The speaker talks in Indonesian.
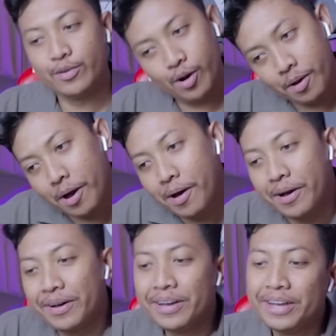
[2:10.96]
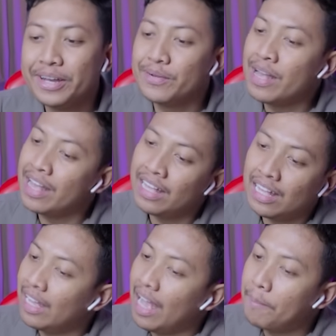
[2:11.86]
Gue, gue
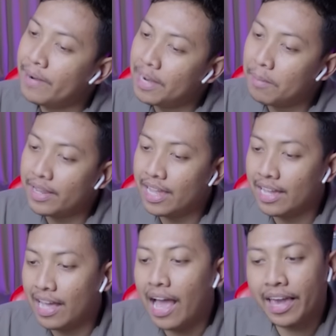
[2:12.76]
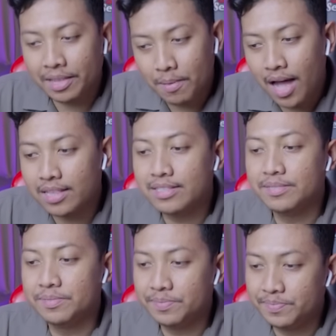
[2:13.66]
apa namanya kaget banget.
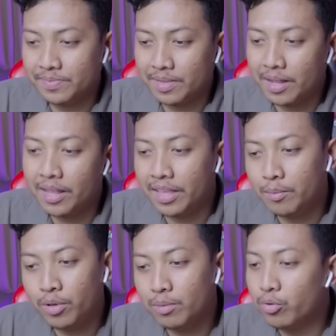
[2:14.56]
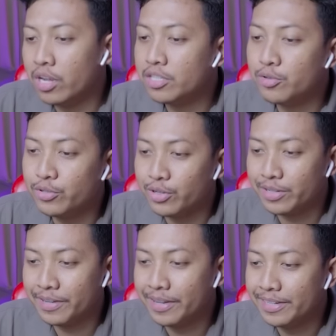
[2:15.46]
Lihat ibu-ibu nasi uduk
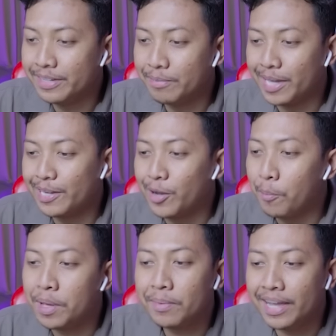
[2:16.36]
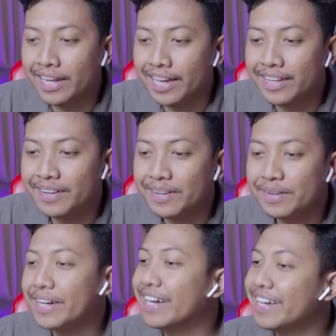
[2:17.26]
bikin kopi begini kan. Wah.